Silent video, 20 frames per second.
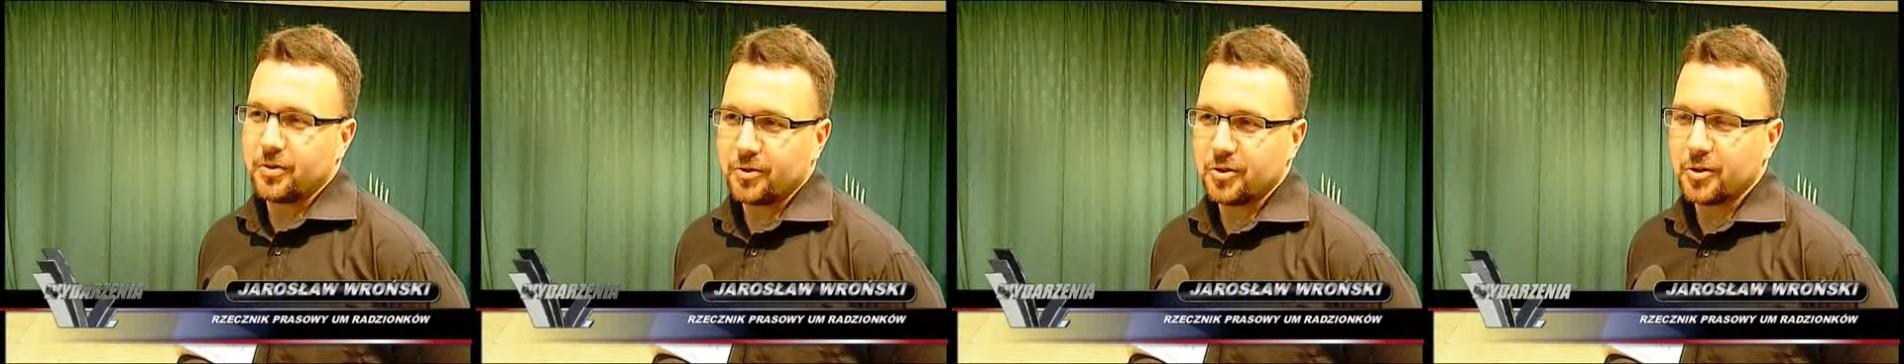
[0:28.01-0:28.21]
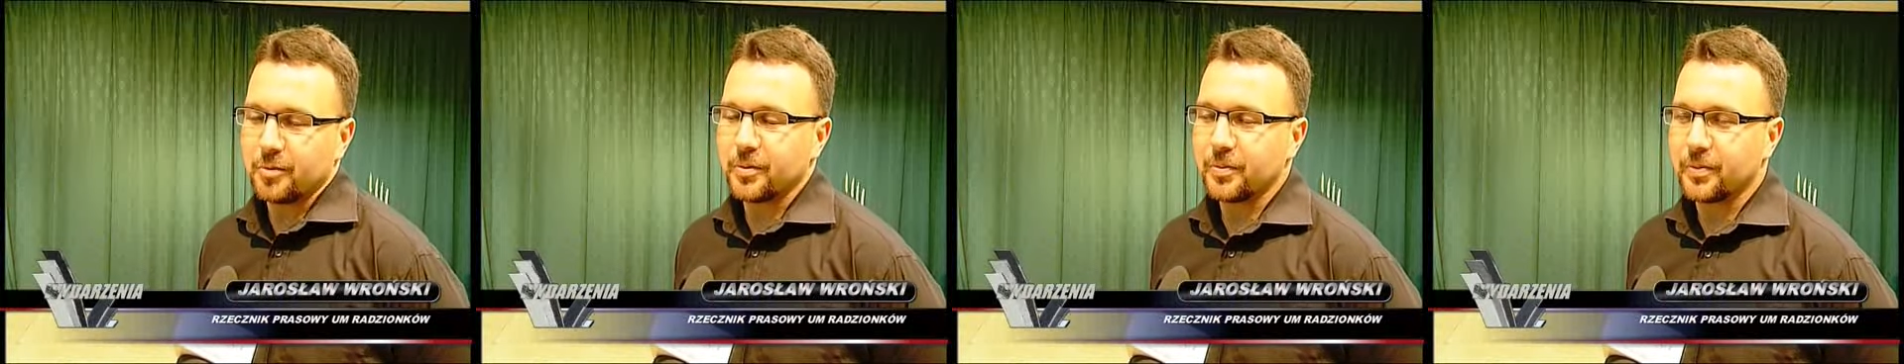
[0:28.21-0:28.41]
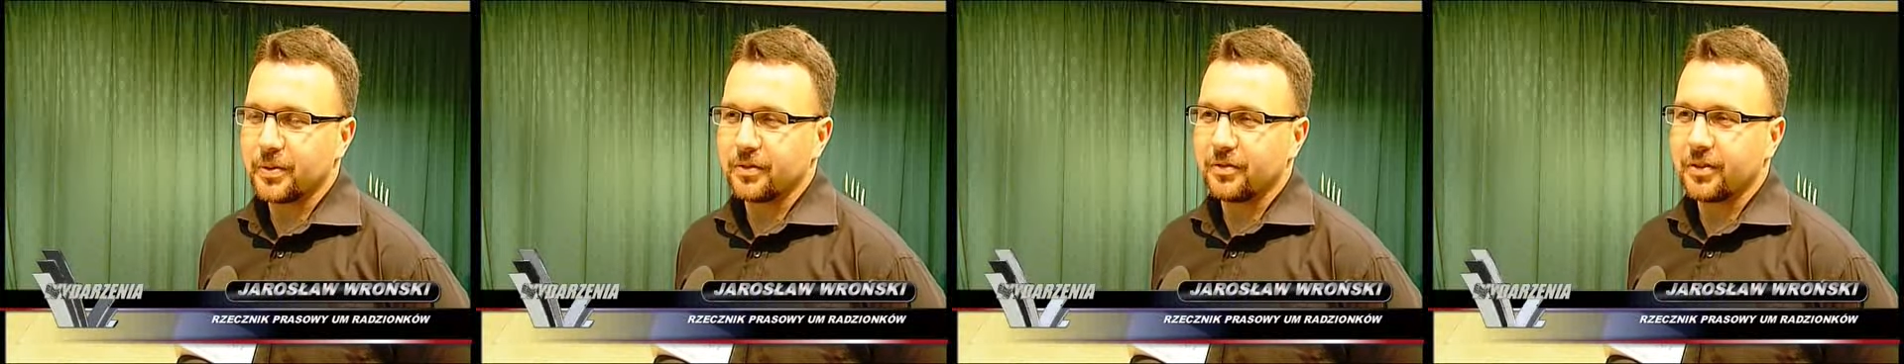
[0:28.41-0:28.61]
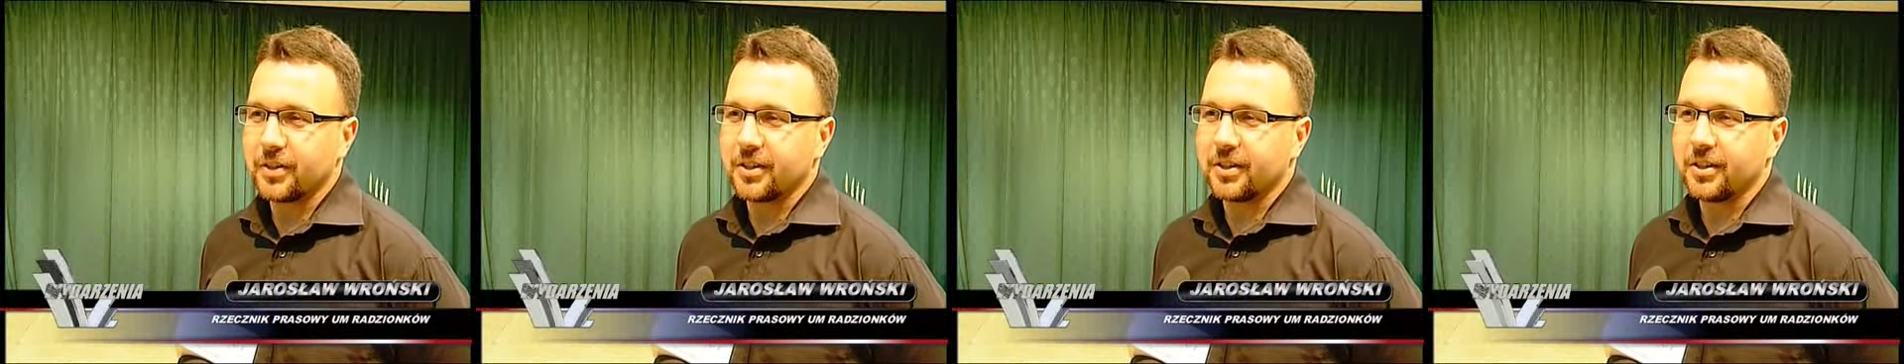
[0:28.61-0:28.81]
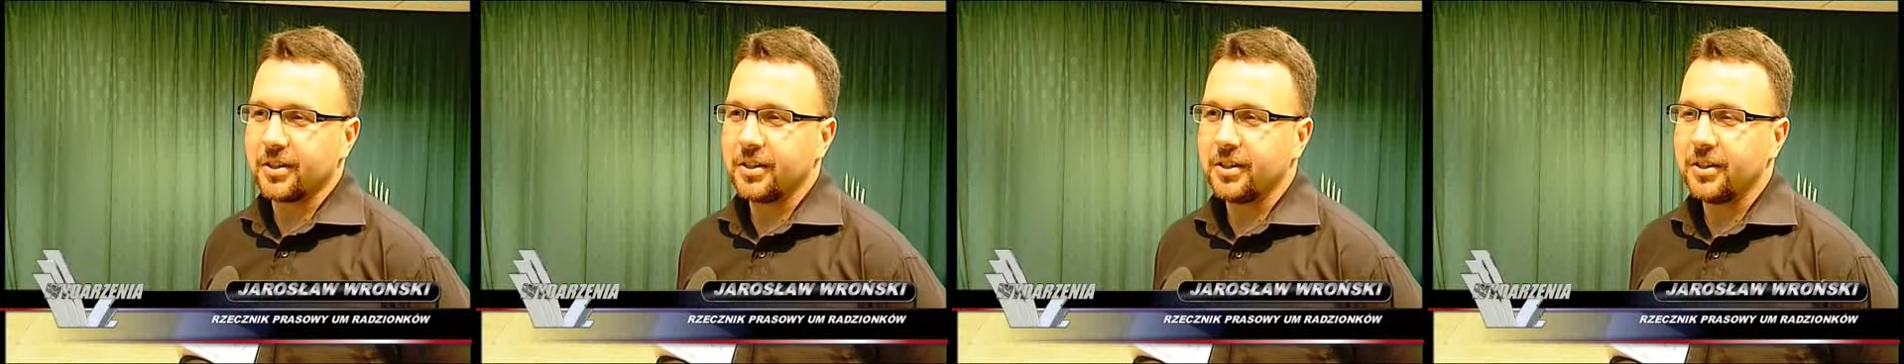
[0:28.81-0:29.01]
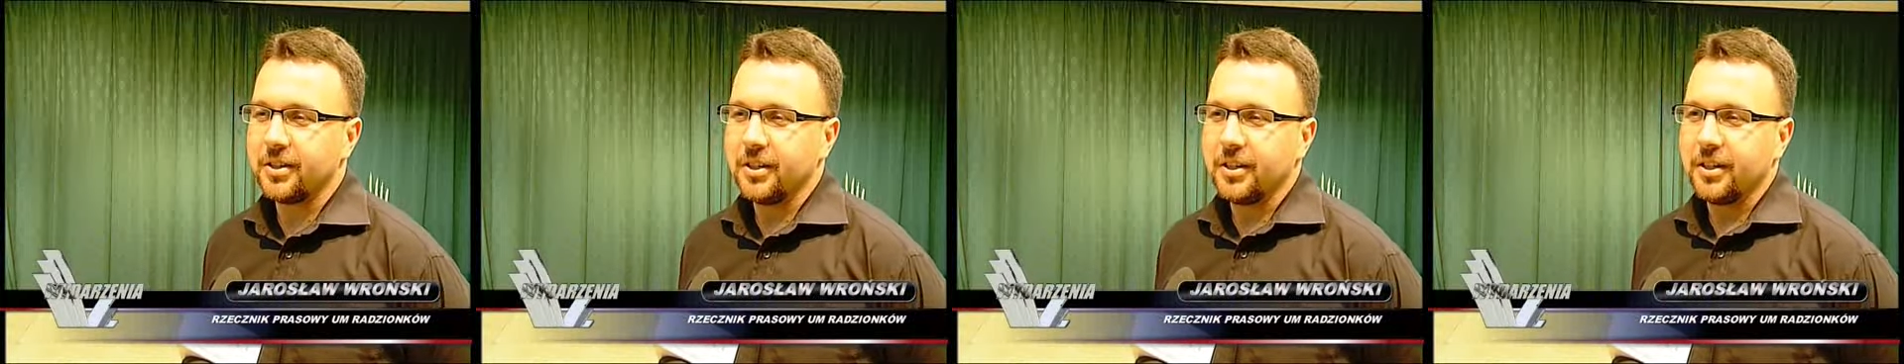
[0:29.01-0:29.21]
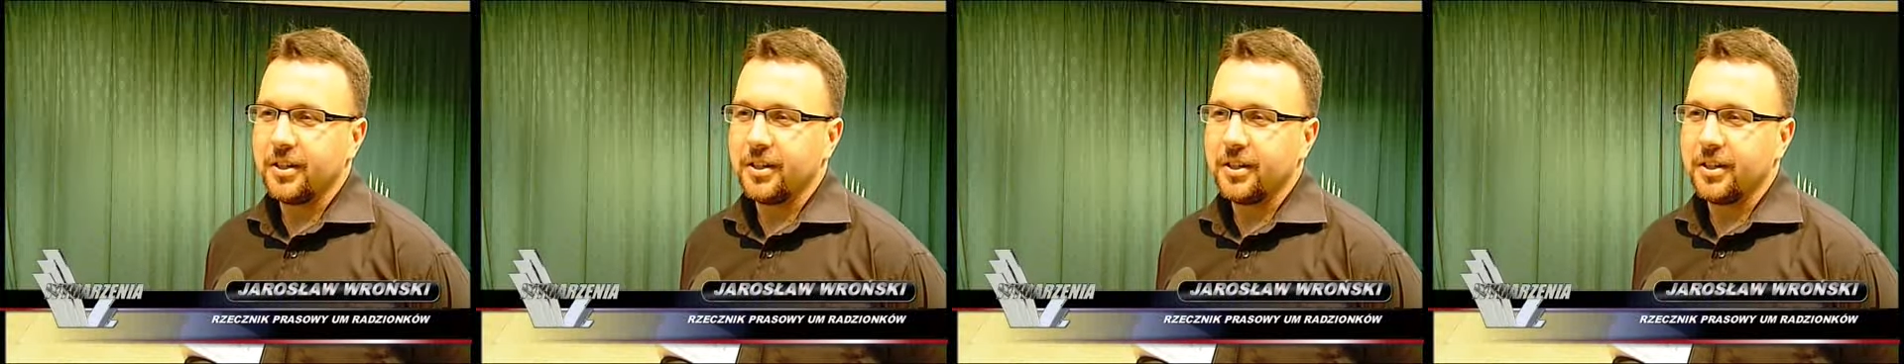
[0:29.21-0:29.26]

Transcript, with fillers: osoby prywatne.